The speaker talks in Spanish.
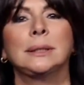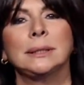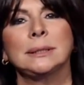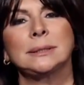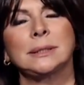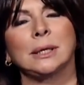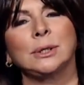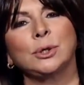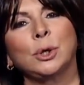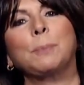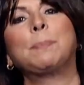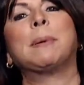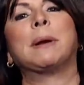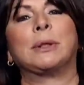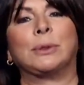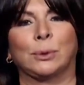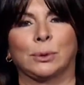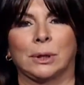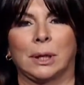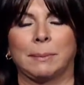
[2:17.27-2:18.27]
Señor,
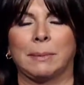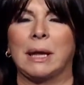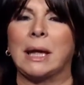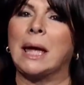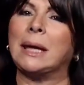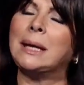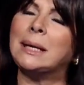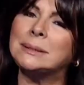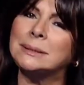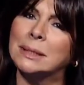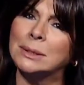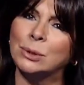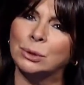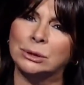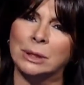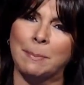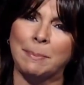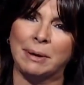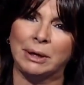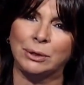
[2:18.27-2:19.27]
perdóname. ahí el Señor
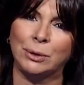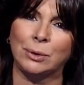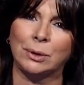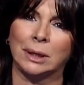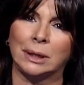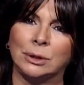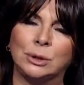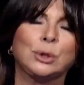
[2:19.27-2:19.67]
te perdona.